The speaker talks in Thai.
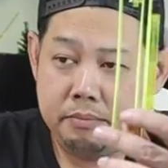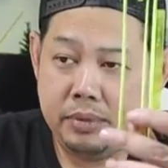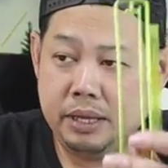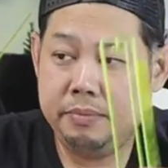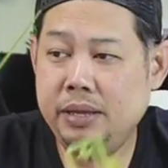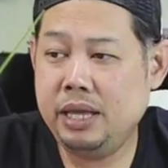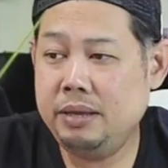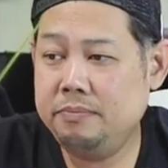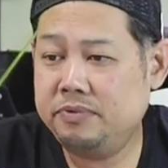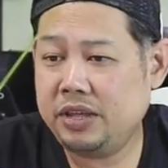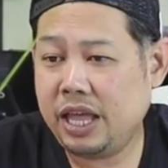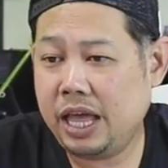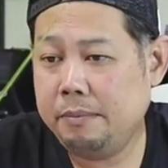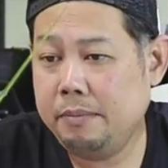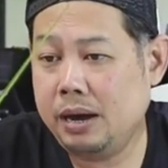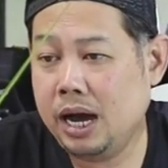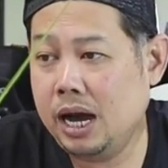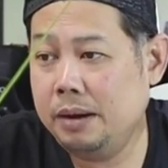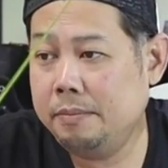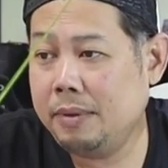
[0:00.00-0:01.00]
มีบีมเซ
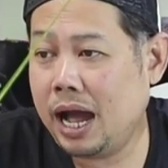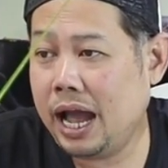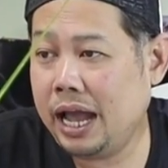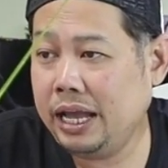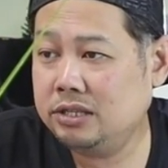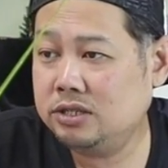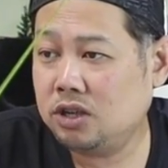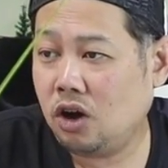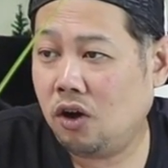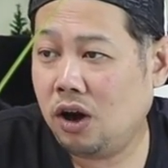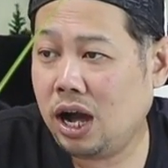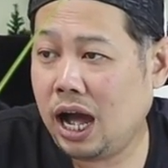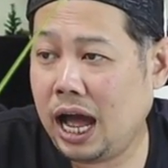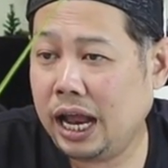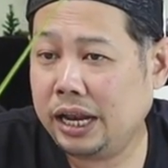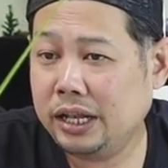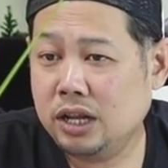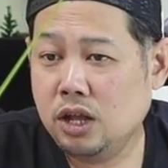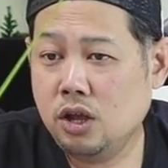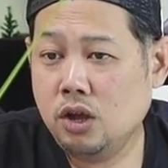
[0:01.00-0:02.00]
เบอร์มาให้2
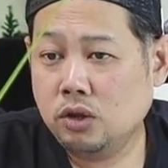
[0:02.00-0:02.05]
อัน